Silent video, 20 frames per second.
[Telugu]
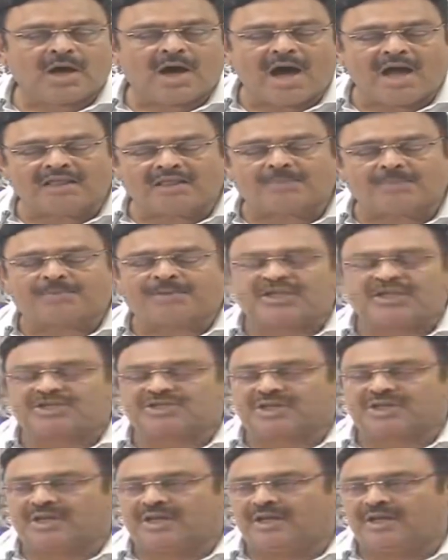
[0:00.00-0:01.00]

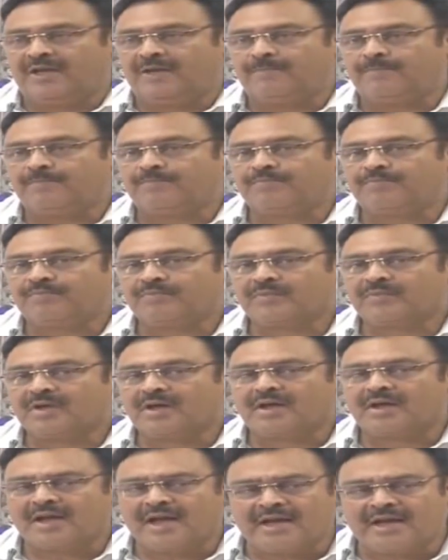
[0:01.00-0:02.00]
ఆంధ్రప్రదేశ్కి
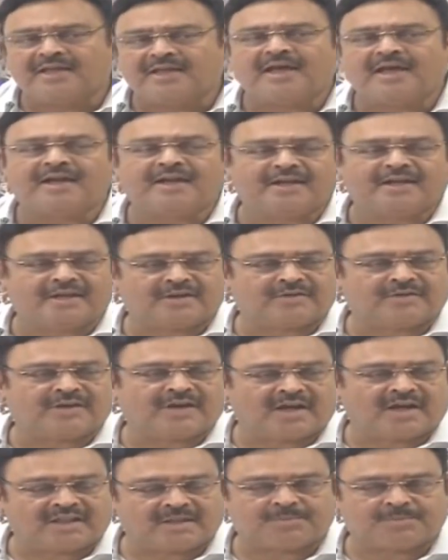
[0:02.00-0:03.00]
రాజధాని లేనటువంటి
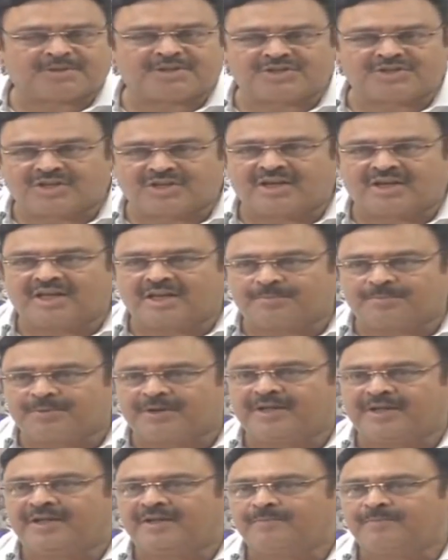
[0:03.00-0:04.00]
ఆంధ్రప్రదేశ్గా
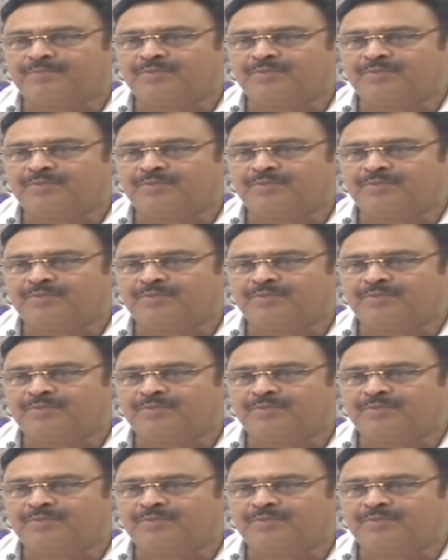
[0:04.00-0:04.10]
ఏర్పడి